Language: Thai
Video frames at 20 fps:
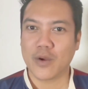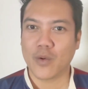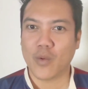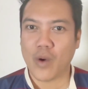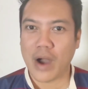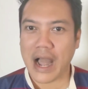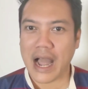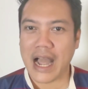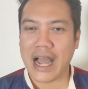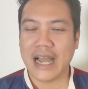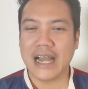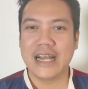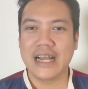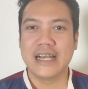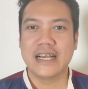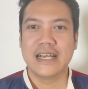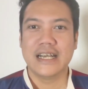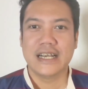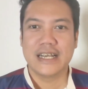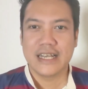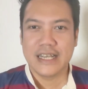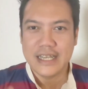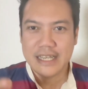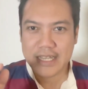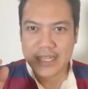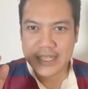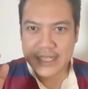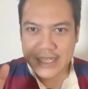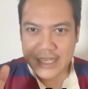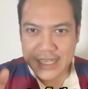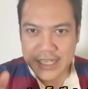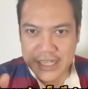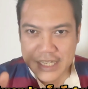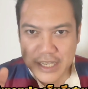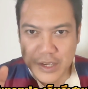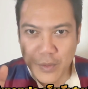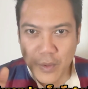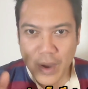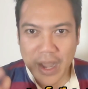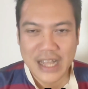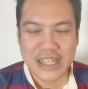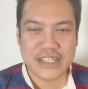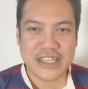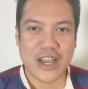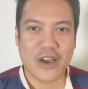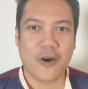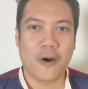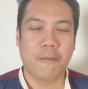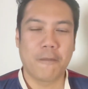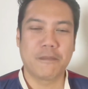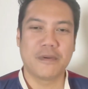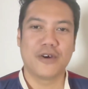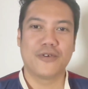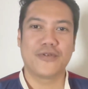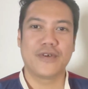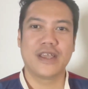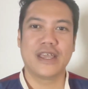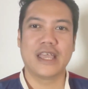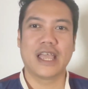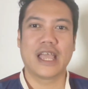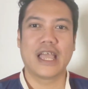ขวาที่ชื่อว่าแจ็คอบ เมอร์ฟี่